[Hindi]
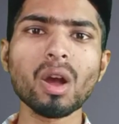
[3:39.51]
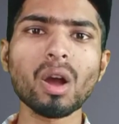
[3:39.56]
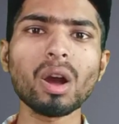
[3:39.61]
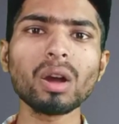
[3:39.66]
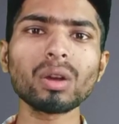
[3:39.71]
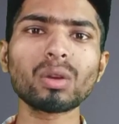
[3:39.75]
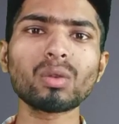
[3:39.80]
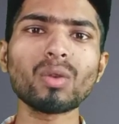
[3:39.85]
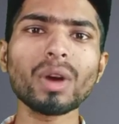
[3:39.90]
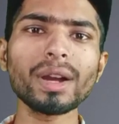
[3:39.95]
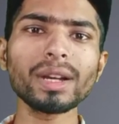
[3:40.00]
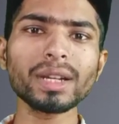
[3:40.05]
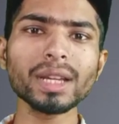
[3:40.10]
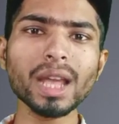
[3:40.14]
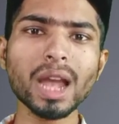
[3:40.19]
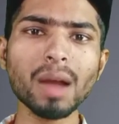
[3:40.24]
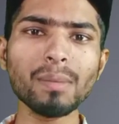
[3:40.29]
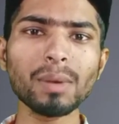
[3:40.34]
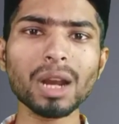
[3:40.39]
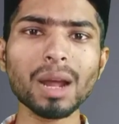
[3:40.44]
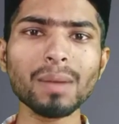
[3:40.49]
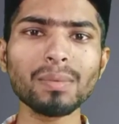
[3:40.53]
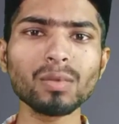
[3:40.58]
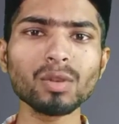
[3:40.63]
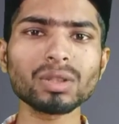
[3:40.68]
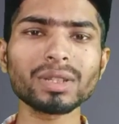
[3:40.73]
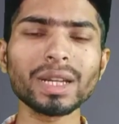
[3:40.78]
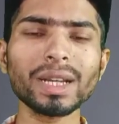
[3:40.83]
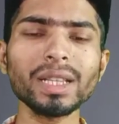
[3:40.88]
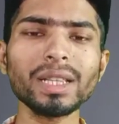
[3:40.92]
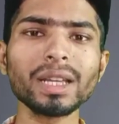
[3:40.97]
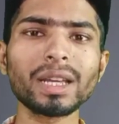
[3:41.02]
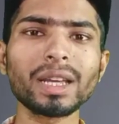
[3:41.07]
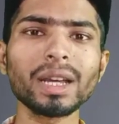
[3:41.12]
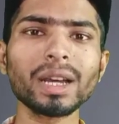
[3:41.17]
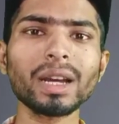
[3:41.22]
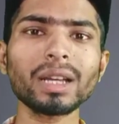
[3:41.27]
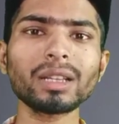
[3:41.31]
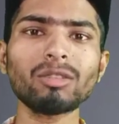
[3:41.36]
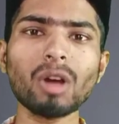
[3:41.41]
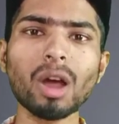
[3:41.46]
और क्वालिटी यहाँ पर आपको सही
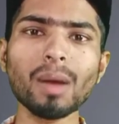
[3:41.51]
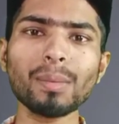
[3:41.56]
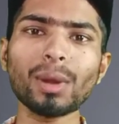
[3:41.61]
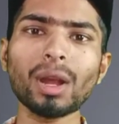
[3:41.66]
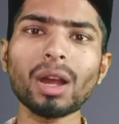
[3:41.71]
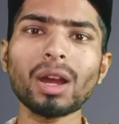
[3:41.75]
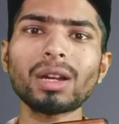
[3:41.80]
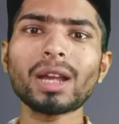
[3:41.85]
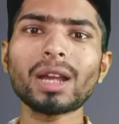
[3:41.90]
दिखेगा तो आपका